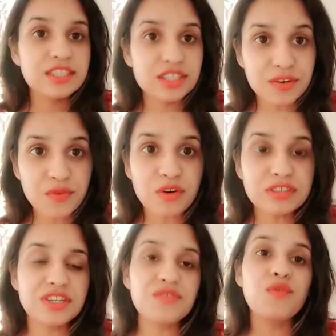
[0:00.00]
सिर्फ
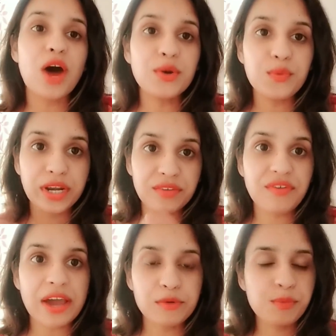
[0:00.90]
और सिर्फ वन ट्वेंटी
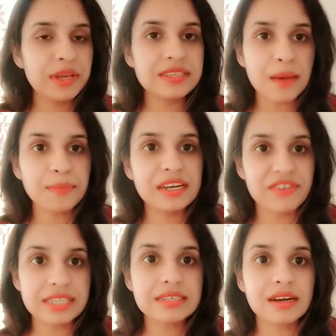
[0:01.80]
आपने
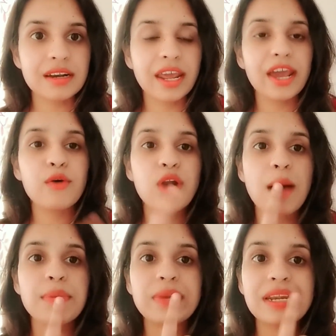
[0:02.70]
इन्वेस्ट करने हैं और
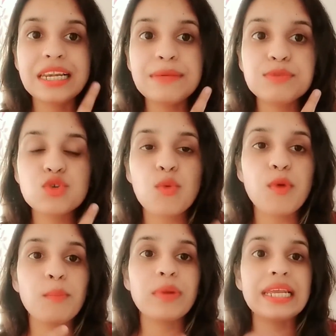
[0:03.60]
आप अपने लिप्स को
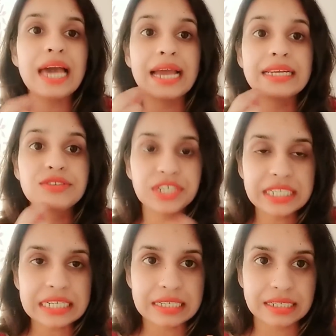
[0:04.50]
प्रॉपरली
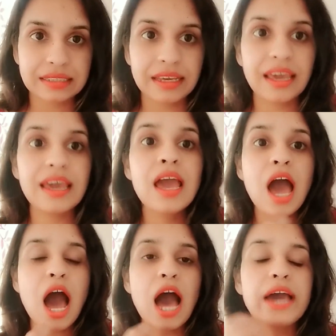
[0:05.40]
हाइड्रेट कर सकते हैं
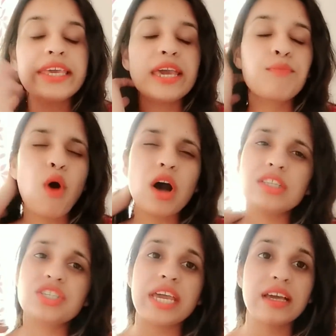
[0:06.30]
ये
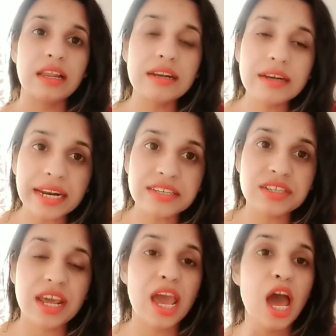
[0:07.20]
बहुत अच्छा एक कलर
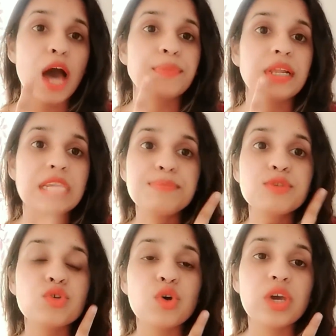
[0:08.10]
करेक्टर है आपके
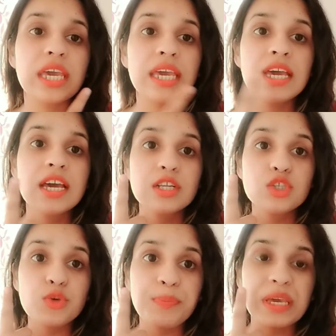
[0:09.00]
लिप्स
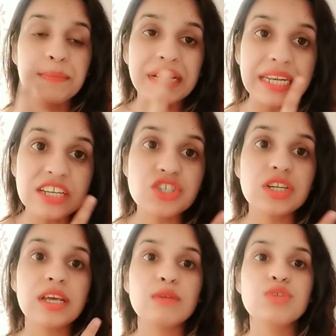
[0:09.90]
आपकी जो
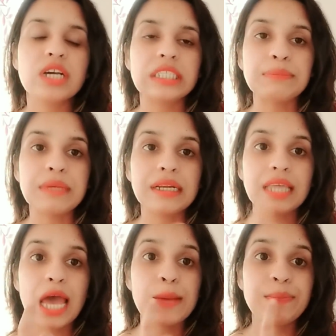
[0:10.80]
पिगमेंटेशन है उसे खत्म
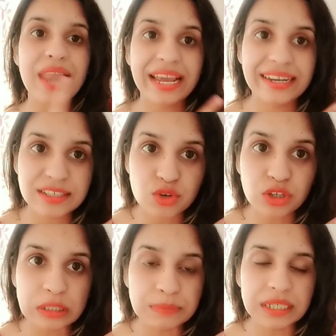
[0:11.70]
करता है ब्लैकनेस को
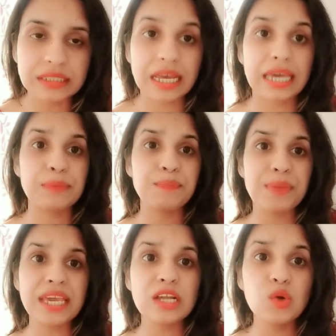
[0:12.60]
खत्म करता है
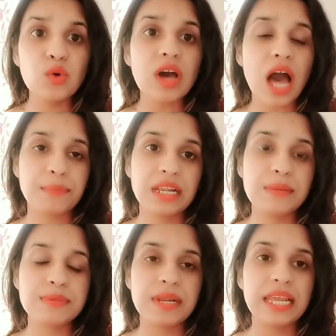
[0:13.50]
पिंक लुक
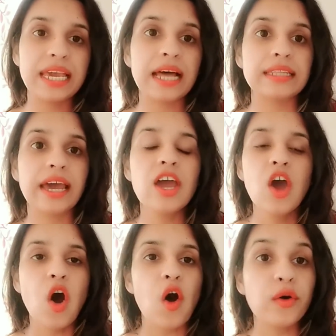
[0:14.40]
आपके लिप्स पे लेके आता है
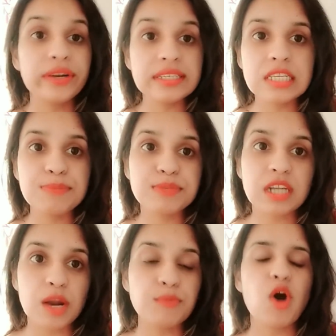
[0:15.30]
और इस लिप
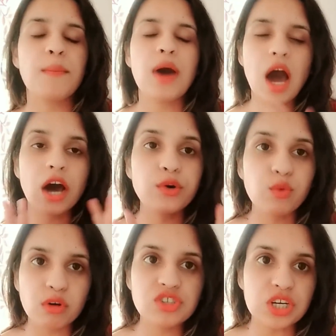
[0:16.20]
स्क्रब को आप हर
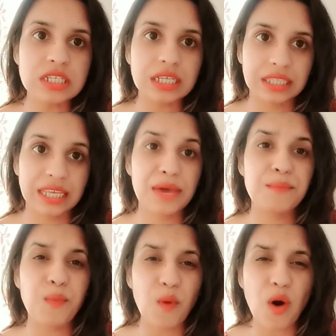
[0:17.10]
रोज कर सकते
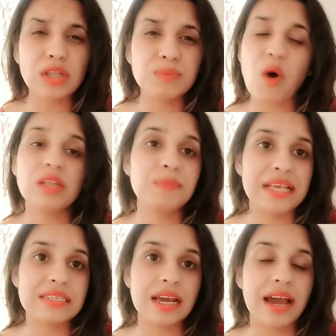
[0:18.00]
हैं बहुत बहुत
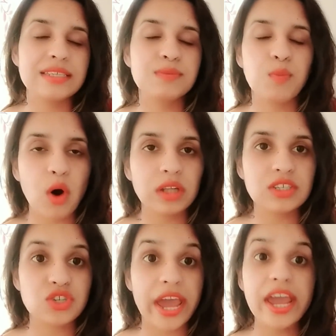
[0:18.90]
बेस्ट है गाइज
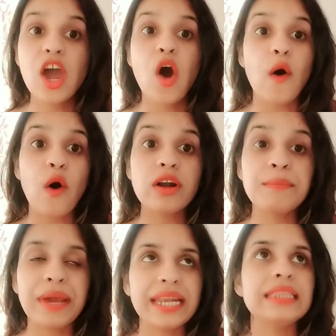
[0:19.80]
बहुत अच्छा है और
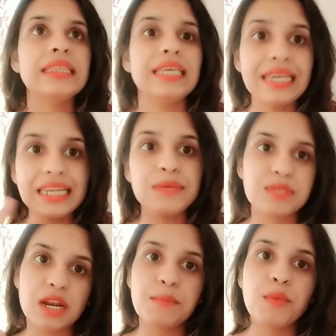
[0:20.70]
मैंने तीन लिप
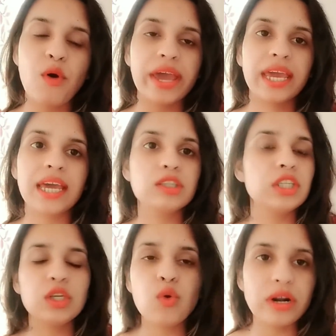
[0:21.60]
स्क्रब मंगवाए हैं
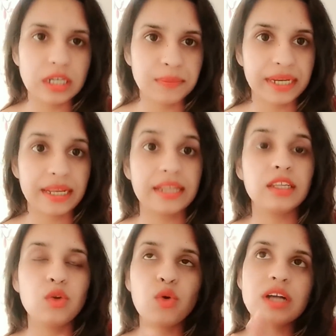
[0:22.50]
तीनों अल्टीमेट है
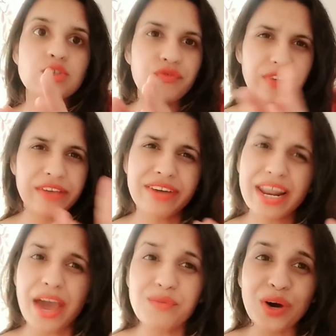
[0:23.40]
तीनों का जो
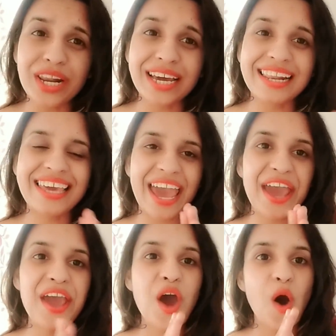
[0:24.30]
फ्लेवर है वो अलग अलग
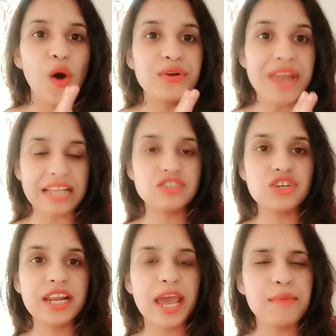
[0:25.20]
है और
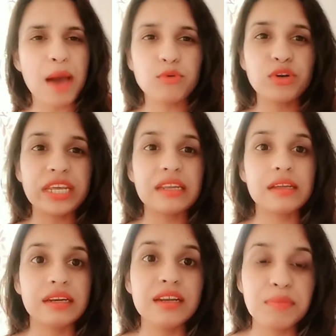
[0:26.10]
नेचुरल है मैं आपको उनके
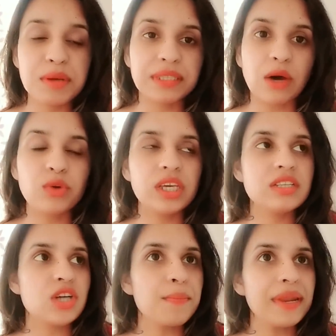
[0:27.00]
इन्ग्रीडियंट भी
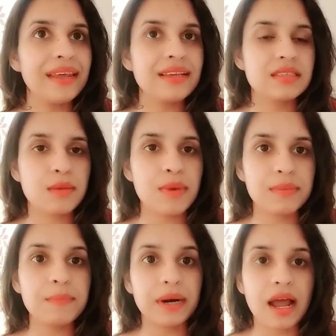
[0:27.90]
बताऊंगी जब मैंने इसके
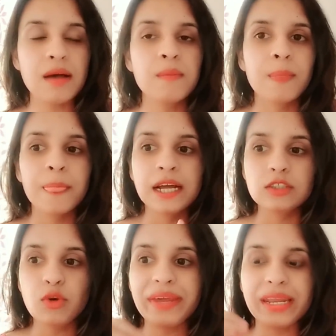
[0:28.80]
बारे में पढ़ा
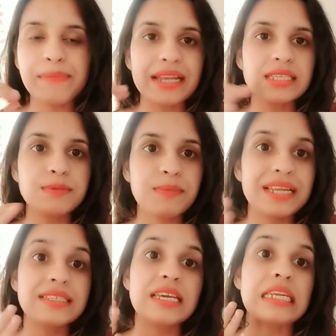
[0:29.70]
तो मैंने पहले सबसे पहले इसके